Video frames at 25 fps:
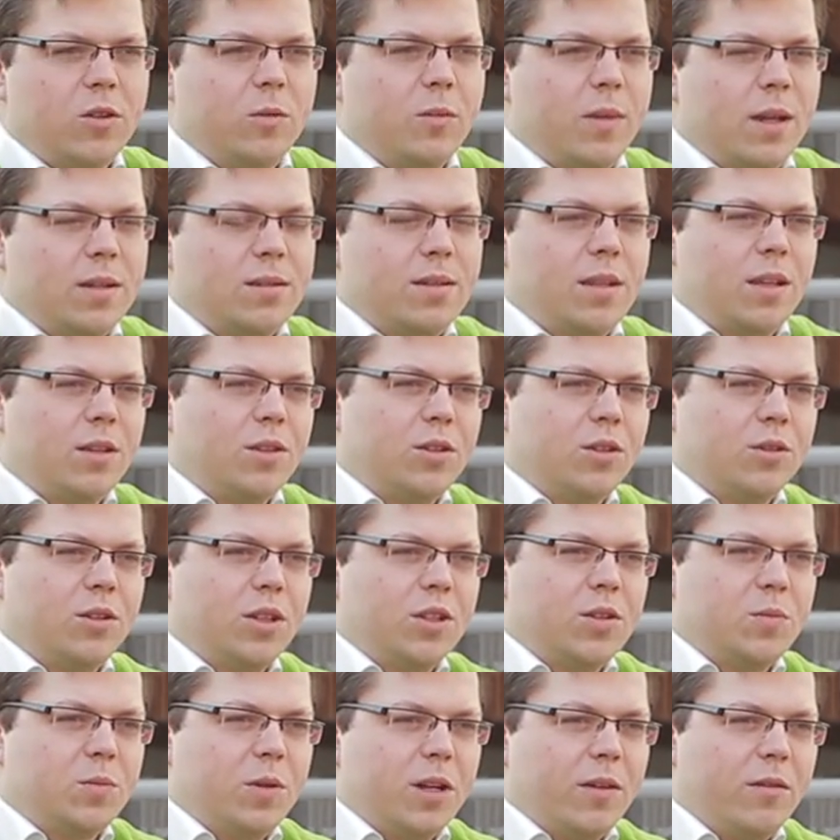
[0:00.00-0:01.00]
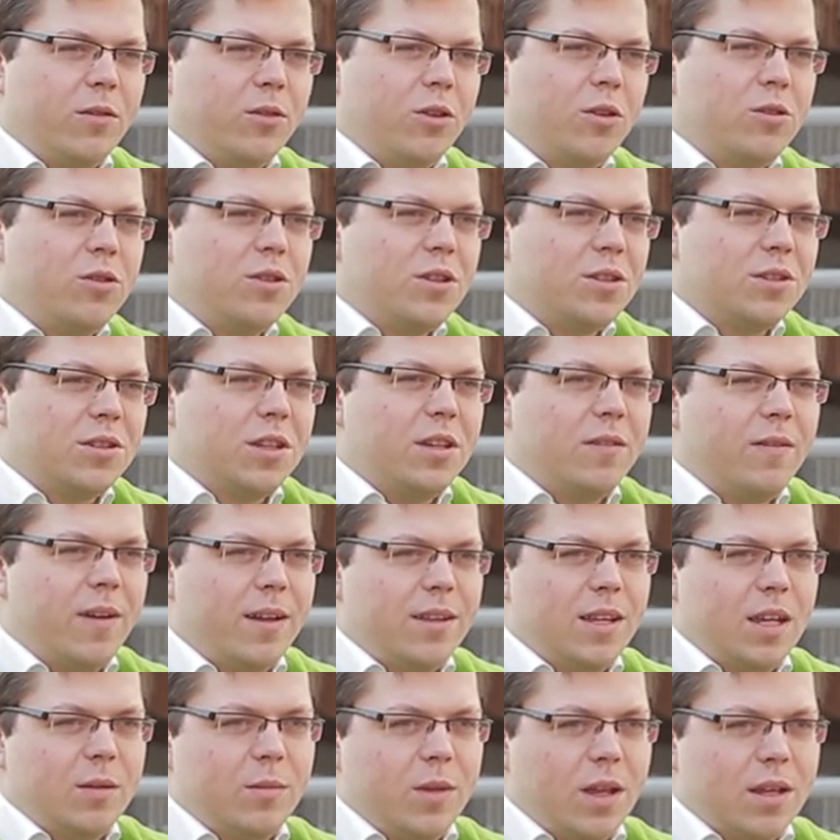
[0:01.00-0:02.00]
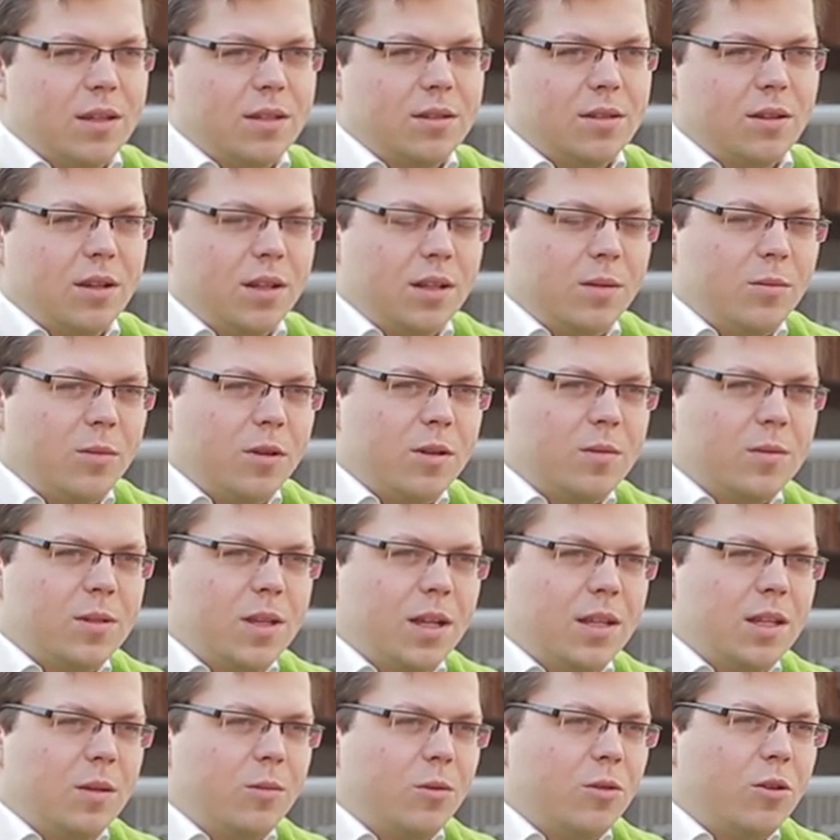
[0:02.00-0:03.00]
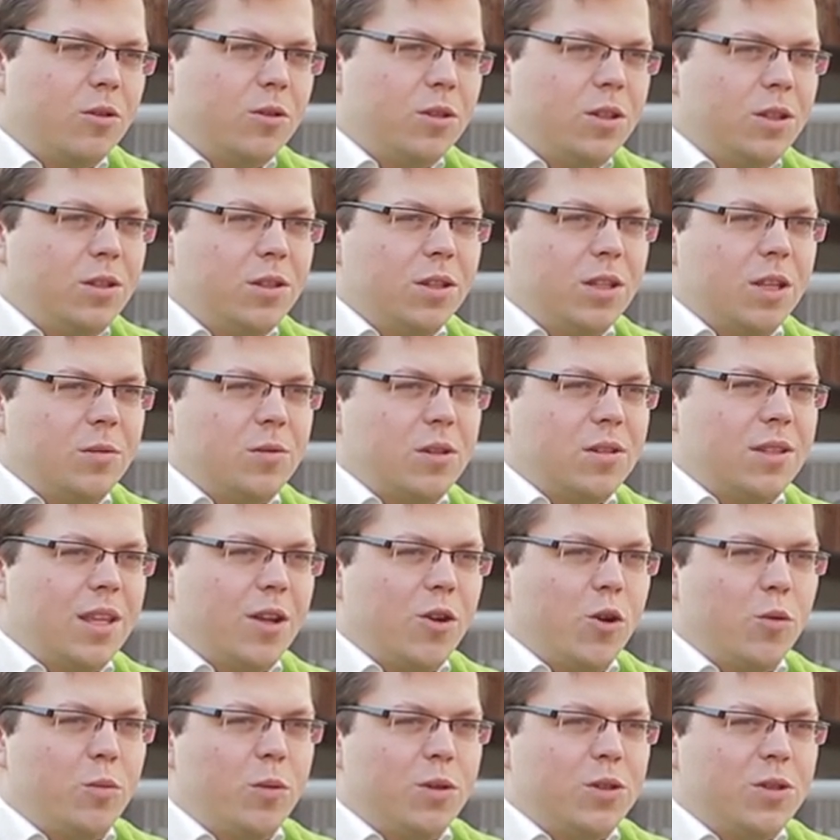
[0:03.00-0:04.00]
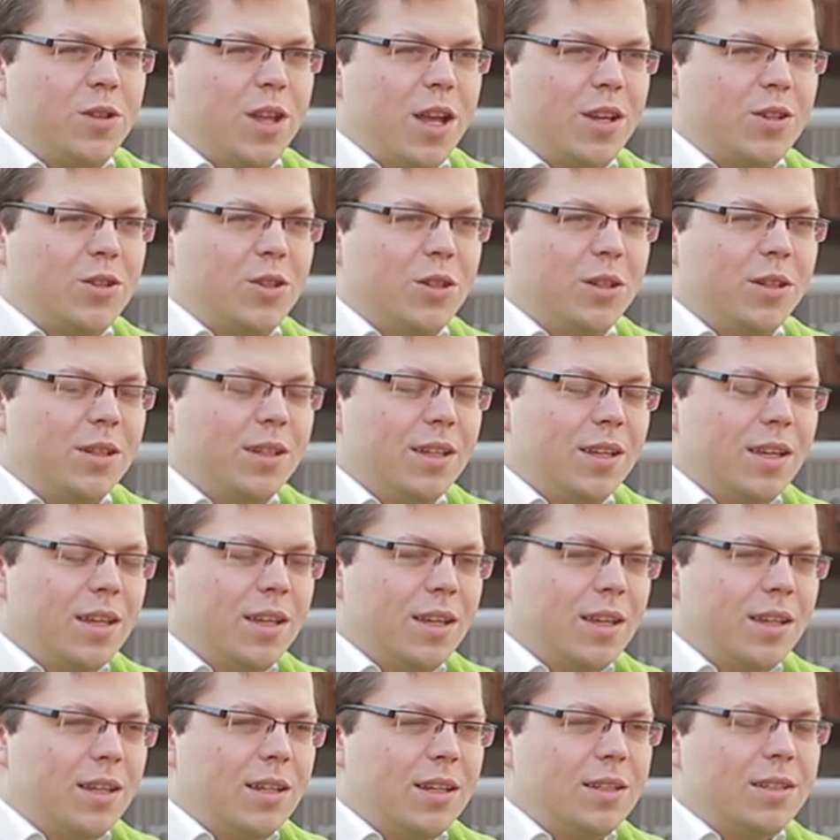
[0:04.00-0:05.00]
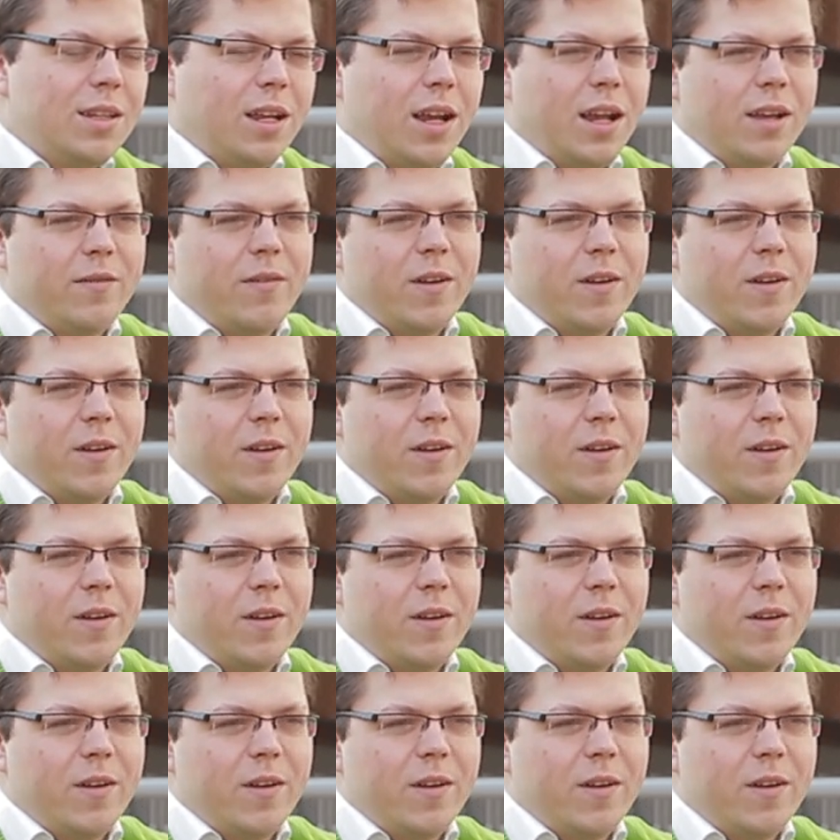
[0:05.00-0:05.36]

do miasta to też prawo do zyskiwania miasta, ale moim zdaniem ono nigdy nie przestało być nasze. Jest taka